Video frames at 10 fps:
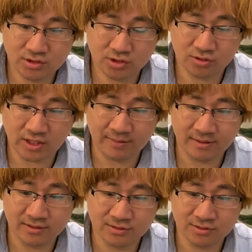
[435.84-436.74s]
ちょっと
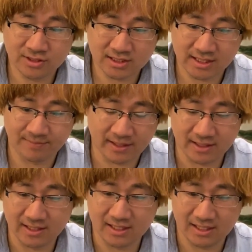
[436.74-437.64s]
タイミングずらして、まあ、
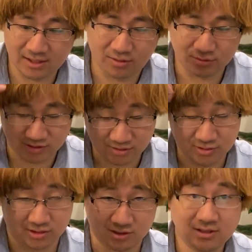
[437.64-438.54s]
1個
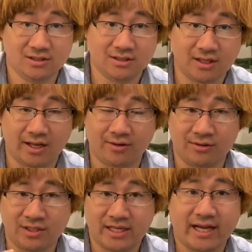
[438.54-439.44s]
打つあ
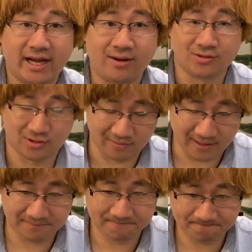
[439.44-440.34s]
の2回開放の時
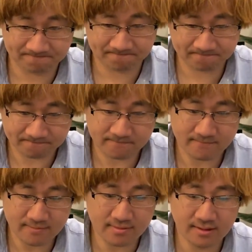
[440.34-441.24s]
は
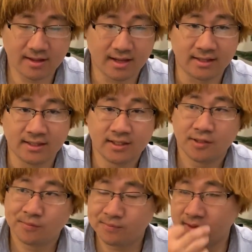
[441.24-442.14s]
はい
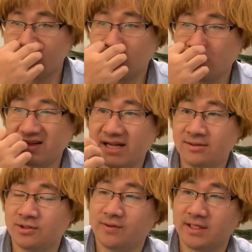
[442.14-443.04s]
まあロング開
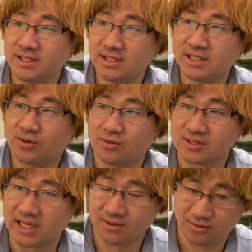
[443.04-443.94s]
放の時は2個
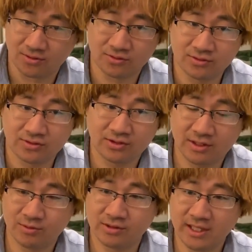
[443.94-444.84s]
3個
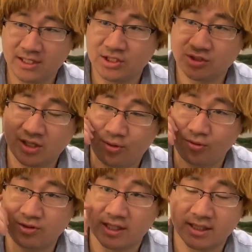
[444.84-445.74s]
でも電柱が
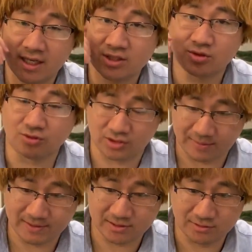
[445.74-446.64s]
多くあったらちょっと
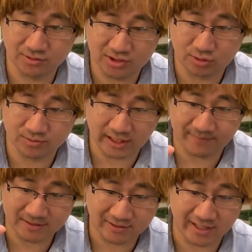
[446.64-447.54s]
球数打ち込む
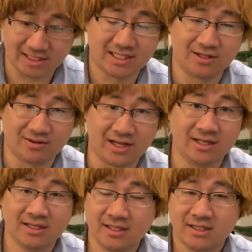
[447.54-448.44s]
球数減らしたりとか
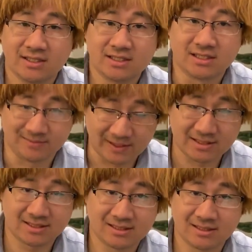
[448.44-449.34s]
しま
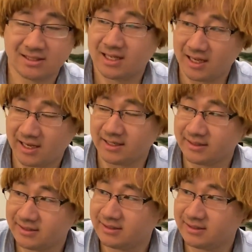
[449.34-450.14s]
すはい